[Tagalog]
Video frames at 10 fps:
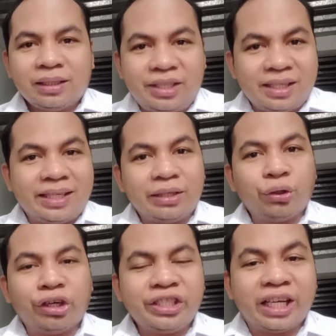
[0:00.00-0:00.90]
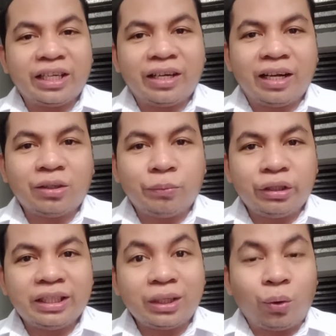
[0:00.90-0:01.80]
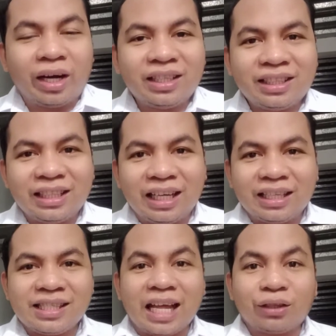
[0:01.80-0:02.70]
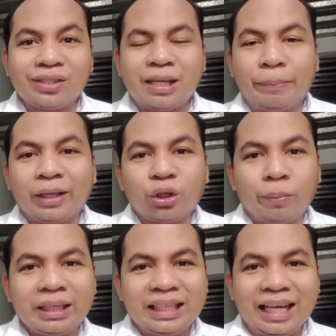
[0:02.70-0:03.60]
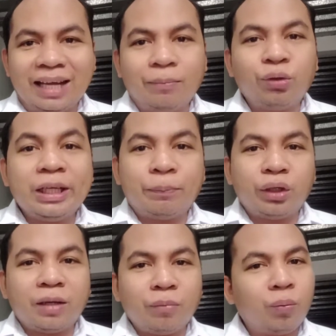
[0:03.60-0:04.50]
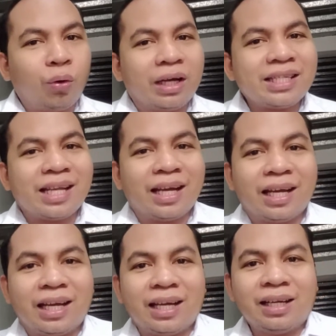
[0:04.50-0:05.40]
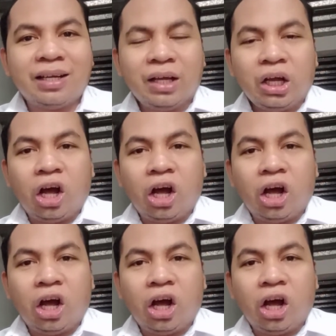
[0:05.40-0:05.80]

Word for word: GCQ or General Community Quarantine ng status ng Metro Manila, muli po nagbubukas ang